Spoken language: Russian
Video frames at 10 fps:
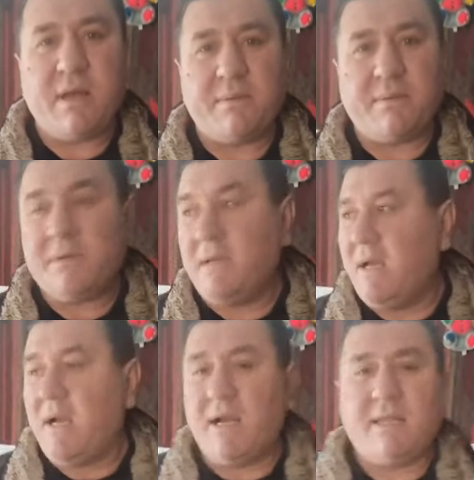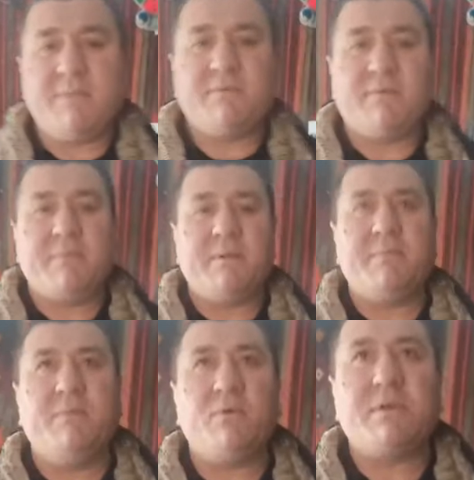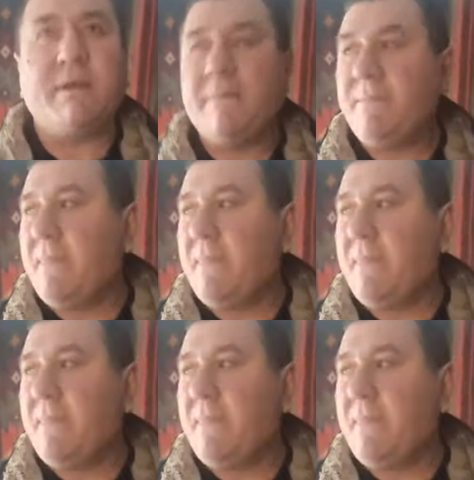А хотим с вами немножко